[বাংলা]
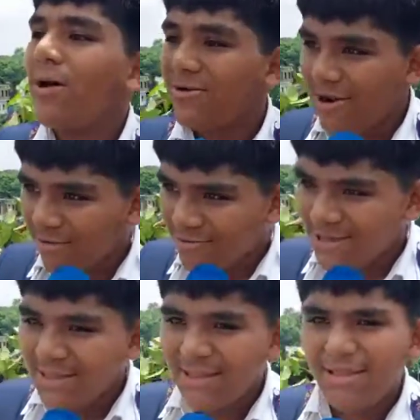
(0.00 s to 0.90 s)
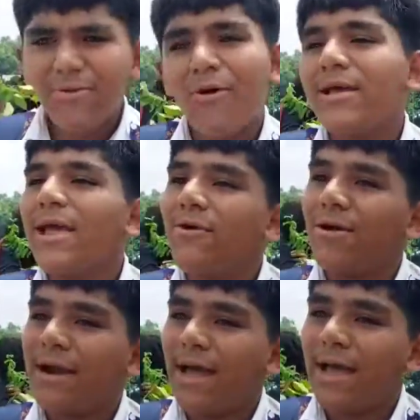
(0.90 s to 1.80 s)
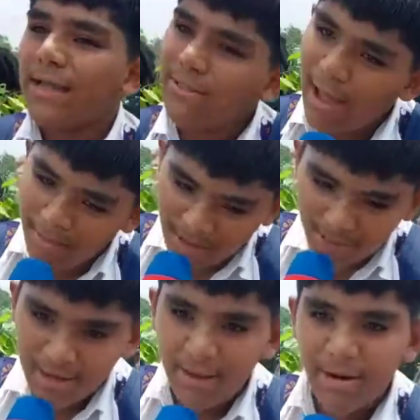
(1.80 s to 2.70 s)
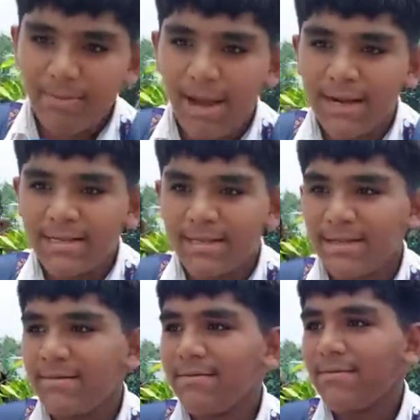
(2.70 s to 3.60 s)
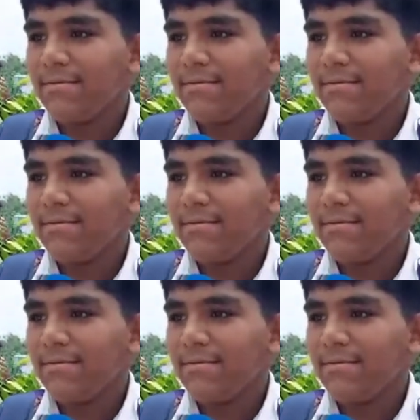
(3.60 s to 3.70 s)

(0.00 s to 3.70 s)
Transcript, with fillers: সবার করা উচিত কিন্তু অনেকেই করে না কিন্তু আমি করি আমার মায়ের সাথে